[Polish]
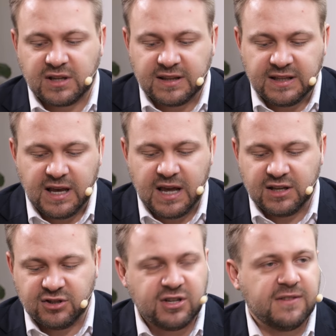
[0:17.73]
kiedy
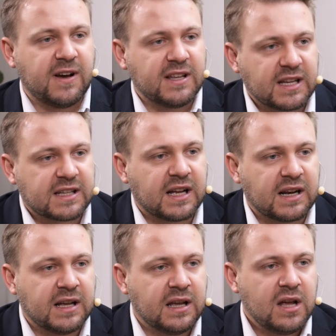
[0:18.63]
je, ziewa i tak
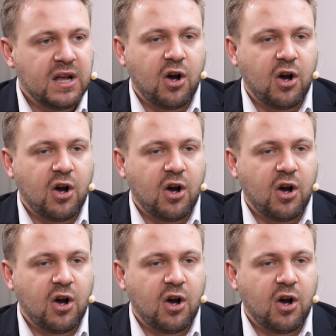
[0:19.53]
dalej.